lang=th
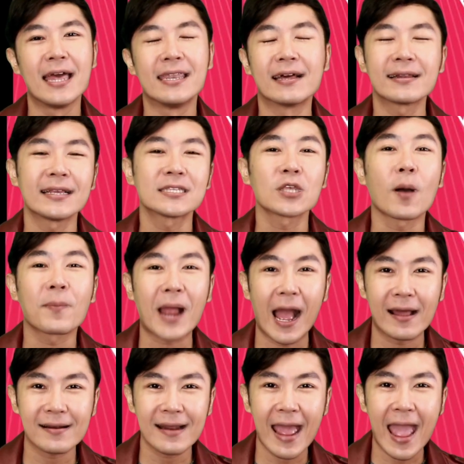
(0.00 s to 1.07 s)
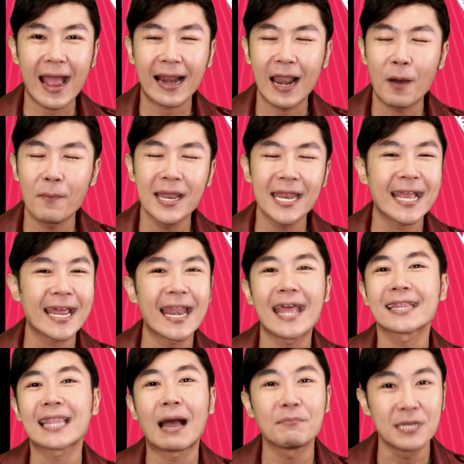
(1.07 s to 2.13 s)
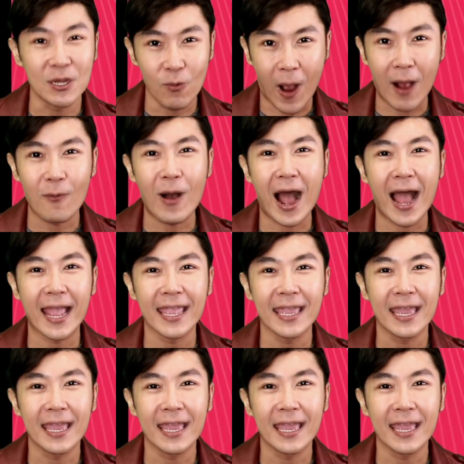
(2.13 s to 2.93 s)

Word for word: นักเรียนสอบครั้งแรก แล้วไม่ได้คะแนนตามที่หวังไว้